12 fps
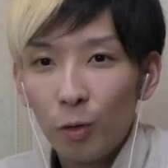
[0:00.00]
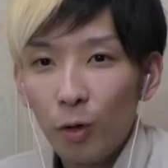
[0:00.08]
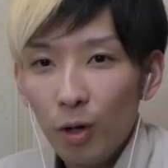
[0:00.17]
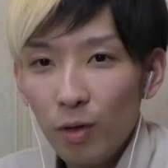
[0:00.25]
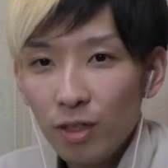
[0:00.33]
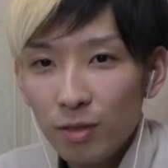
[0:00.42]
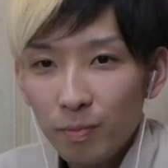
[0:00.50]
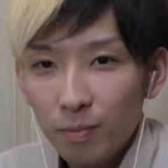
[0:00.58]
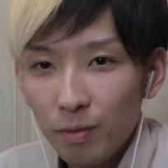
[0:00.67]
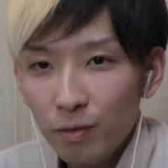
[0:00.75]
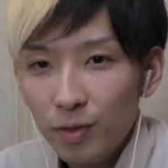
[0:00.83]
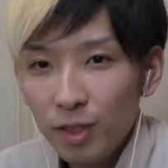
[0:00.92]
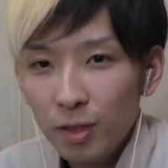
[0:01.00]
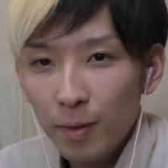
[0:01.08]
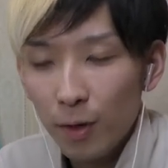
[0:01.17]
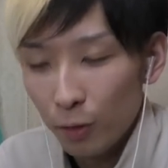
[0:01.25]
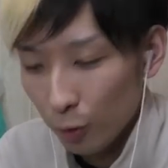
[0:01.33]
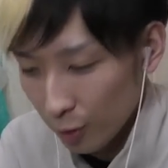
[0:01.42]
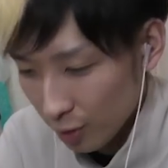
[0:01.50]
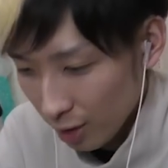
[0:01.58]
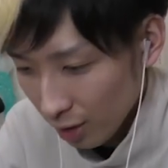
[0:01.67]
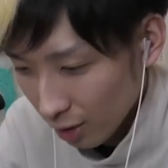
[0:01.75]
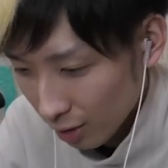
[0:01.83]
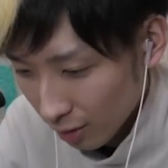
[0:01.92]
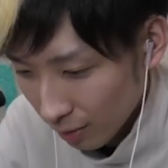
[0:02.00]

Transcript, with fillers: これウィスベイの取り付き？